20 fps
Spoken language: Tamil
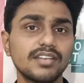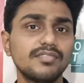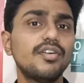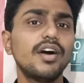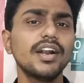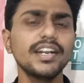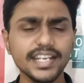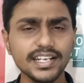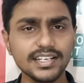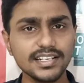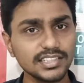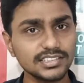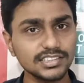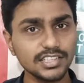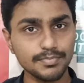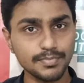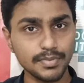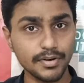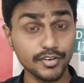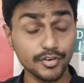ஃபார்ட்டி எயிட்
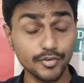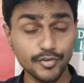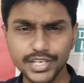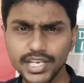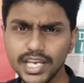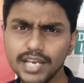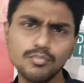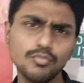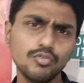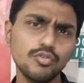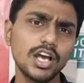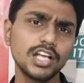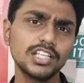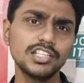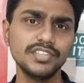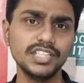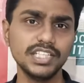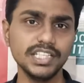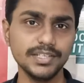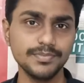லாஸ் ஆஃப் பவருடைய
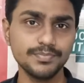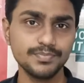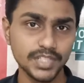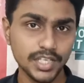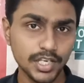மூணாவது விதி